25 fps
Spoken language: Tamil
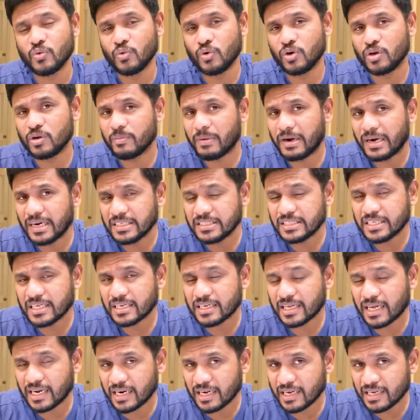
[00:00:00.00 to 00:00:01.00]
ஒரு
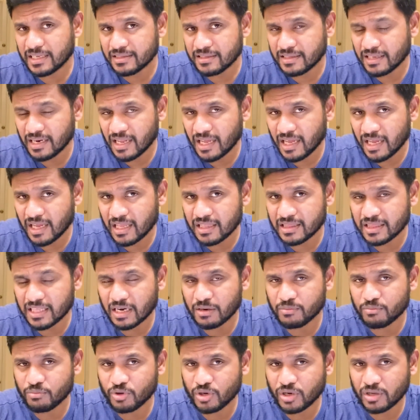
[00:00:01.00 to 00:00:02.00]
மனுஷன் நரகத்திலே
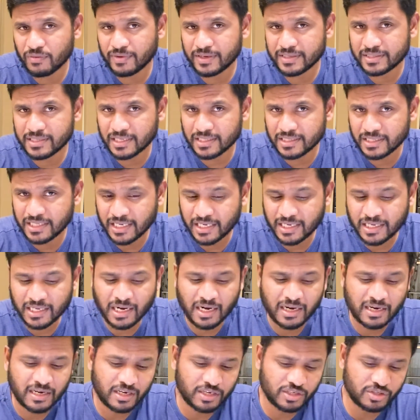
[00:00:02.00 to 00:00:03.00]
தன் முடிவை
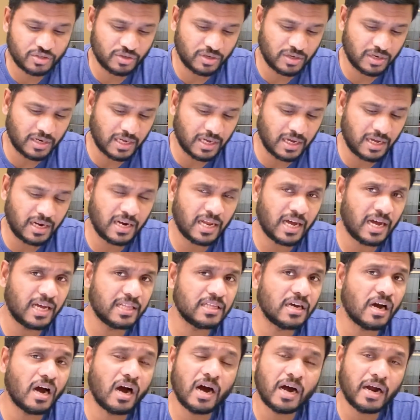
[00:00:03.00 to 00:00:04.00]
சந்திக்கிறான் என்று சொன்னால்
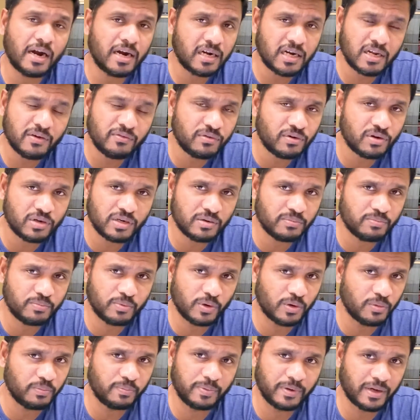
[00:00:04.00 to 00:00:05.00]
அது ஆண்டவருடைய
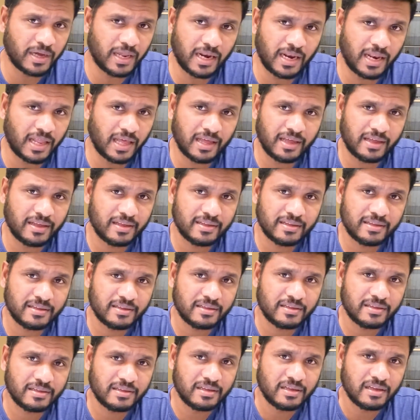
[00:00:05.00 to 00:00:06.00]
பொறுப்பு அல்ல
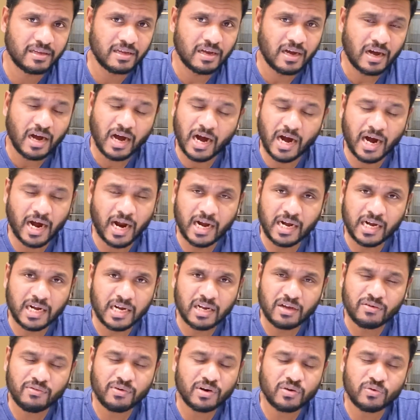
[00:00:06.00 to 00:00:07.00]

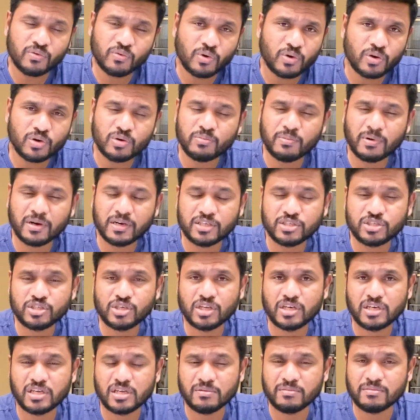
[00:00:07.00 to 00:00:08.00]
ஆண்டவர் ஒரு
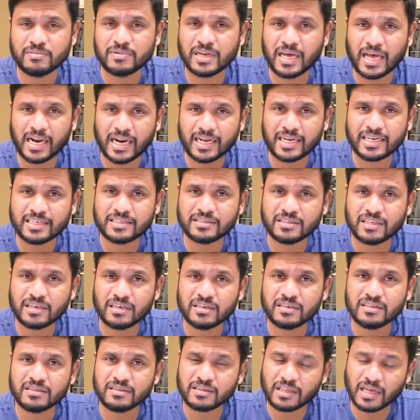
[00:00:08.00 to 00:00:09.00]
மனுஷனையும்
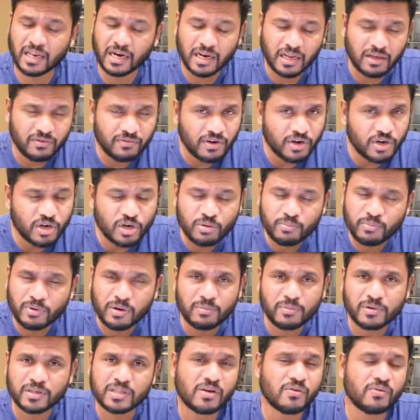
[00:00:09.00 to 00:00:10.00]
நரகத்திற்கு தள்ள வேண்டும்
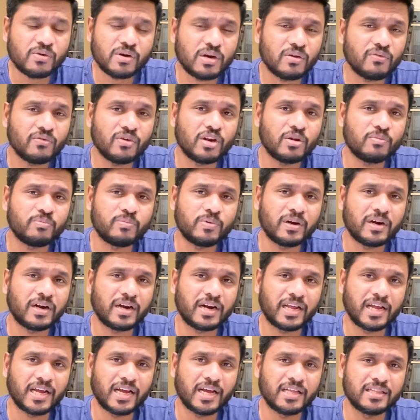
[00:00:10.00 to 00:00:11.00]
என்பது அவருடைய விருப்பம்
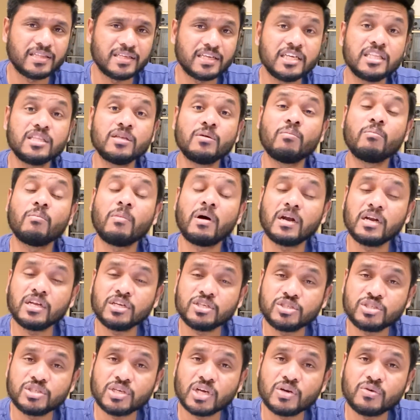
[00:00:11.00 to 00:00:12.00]
கிடையாது இது
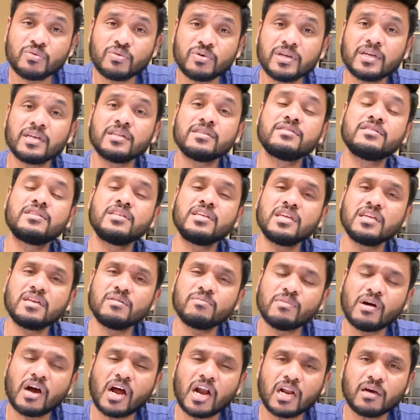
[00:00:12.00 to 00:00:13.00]
மனுஷனுடைய
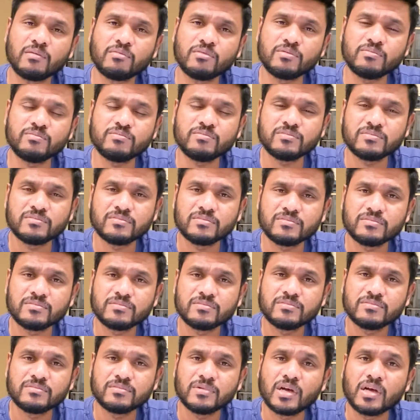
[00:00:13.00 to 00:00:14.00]
தீர்மானமும்
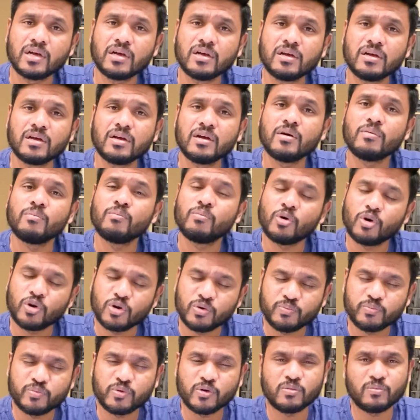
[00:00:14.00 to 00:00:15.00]

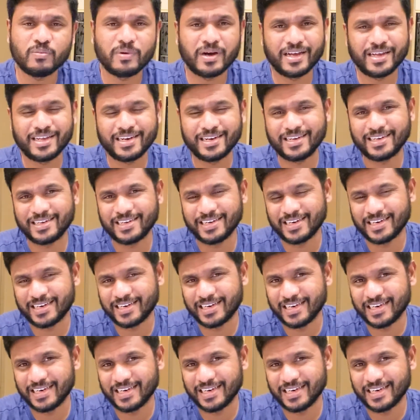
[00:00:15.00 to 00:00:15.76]
பொறுப்புமாய் இருக்கின்றது